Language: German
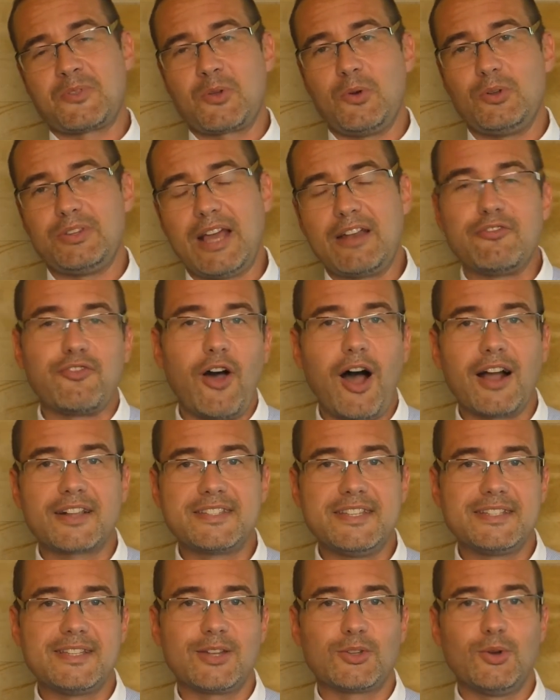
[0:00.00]
Und dann fragt
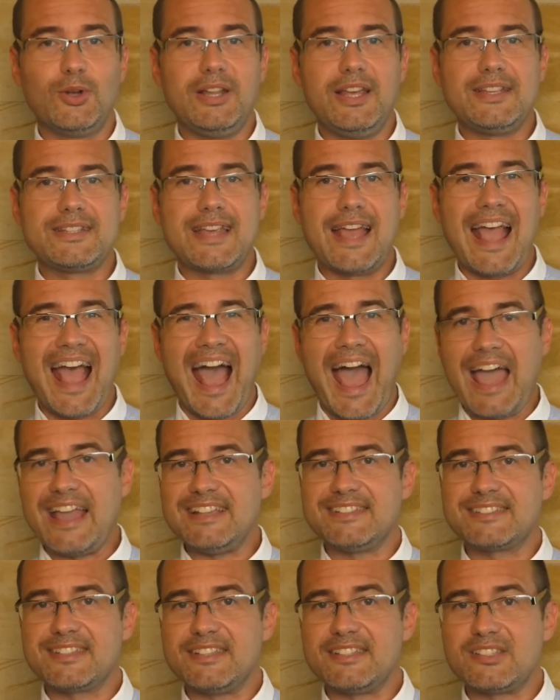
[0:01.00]
sich natürlich,
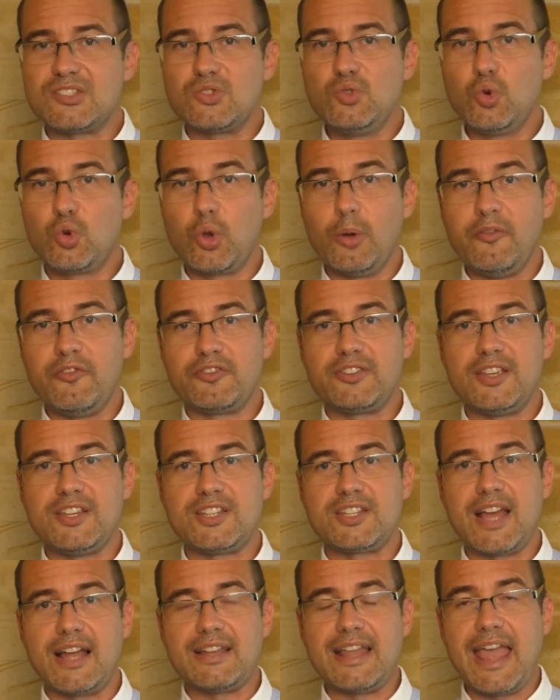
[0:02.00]
heißt es
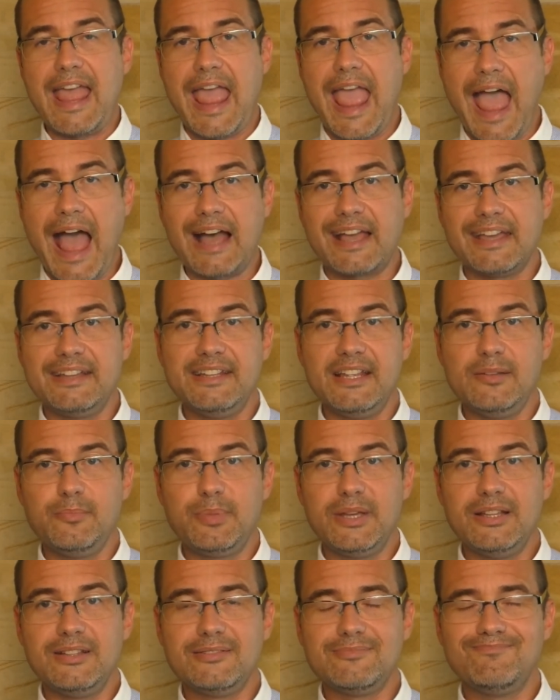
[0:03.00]
zukünftig dann Herrinnen
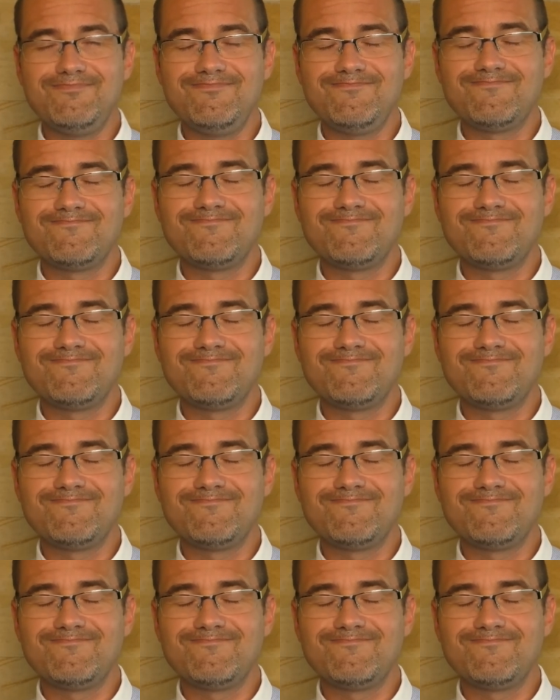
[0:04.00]
binden?